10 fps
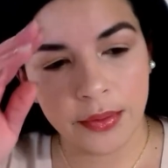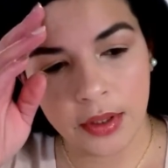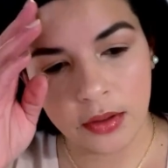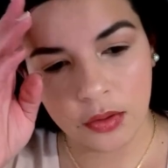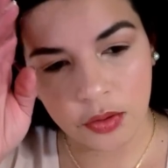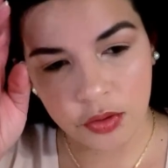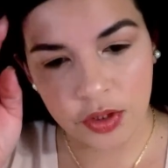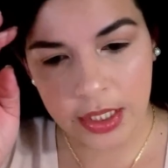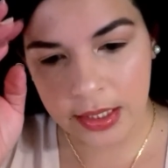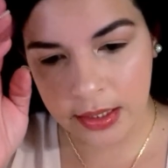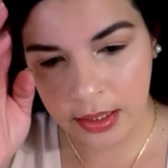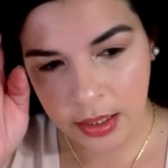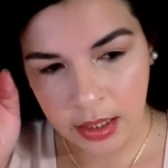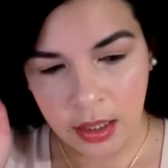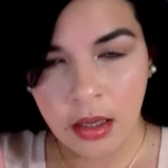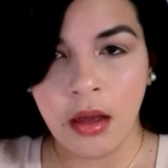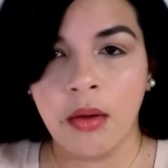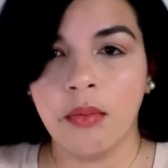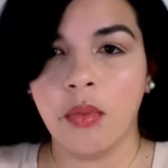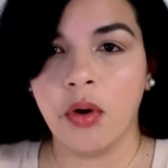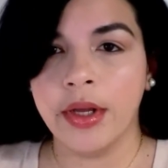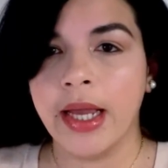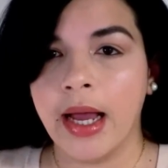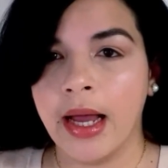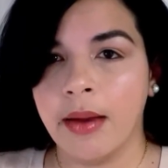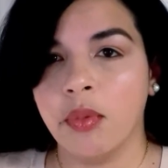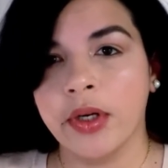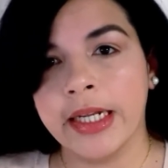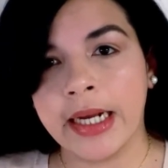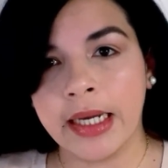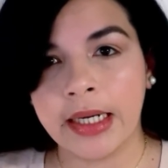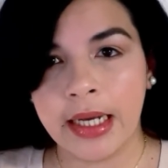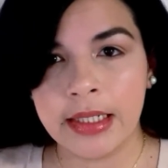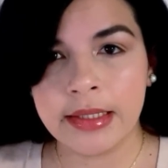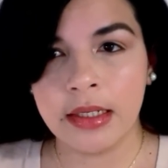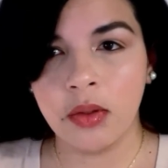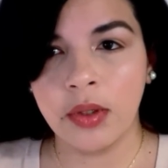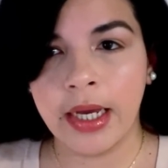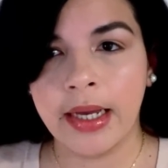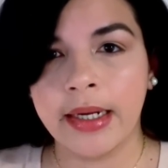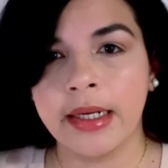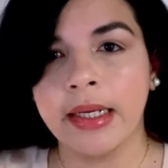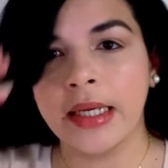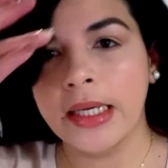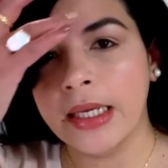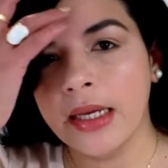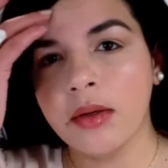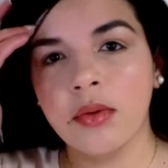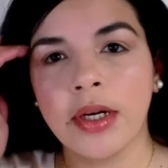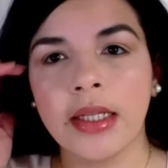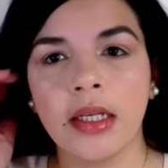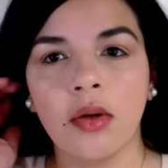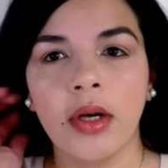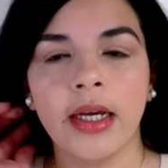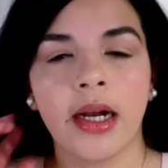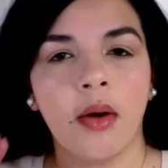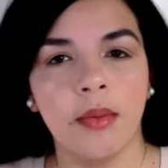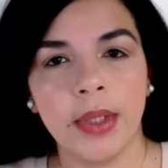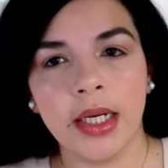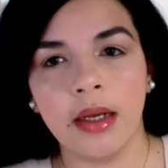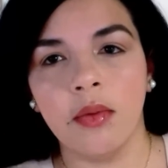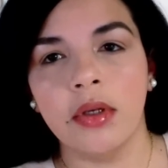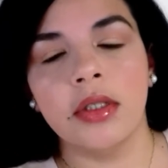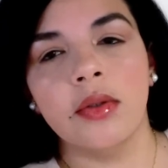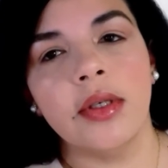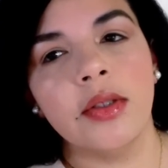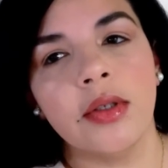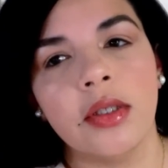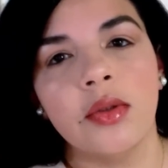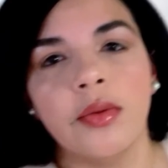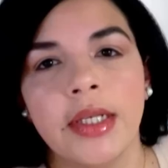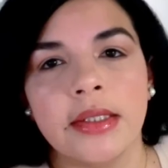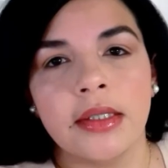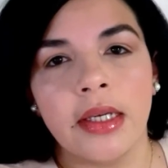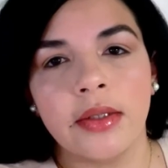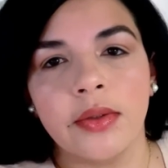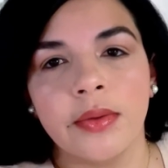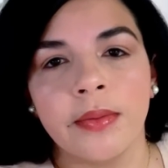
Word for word: Entonces voy a poner a cargar el celular y en un ratico les grabo. Miren qué bonito esto que estuve haciendo.